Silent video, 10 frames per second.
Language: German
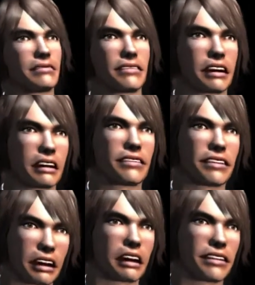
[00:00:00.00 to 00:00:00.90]
wie
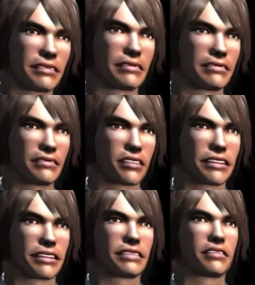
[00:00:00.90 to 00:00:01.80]
Erfahrungen und die
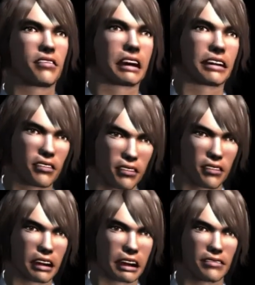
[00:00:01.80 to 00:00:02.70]
egoistische
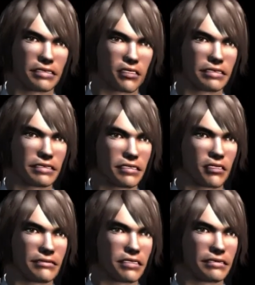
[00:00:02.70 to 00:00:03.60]
Einstellung des
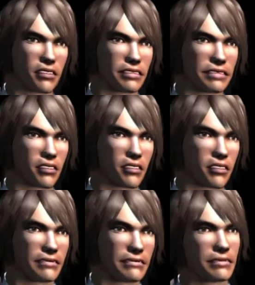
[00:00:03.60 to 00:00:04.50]
limbischen Systems
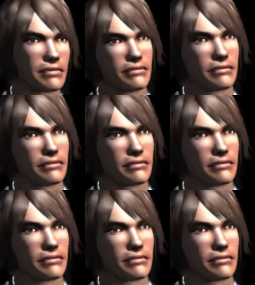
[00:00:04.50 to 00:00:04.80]
selbst.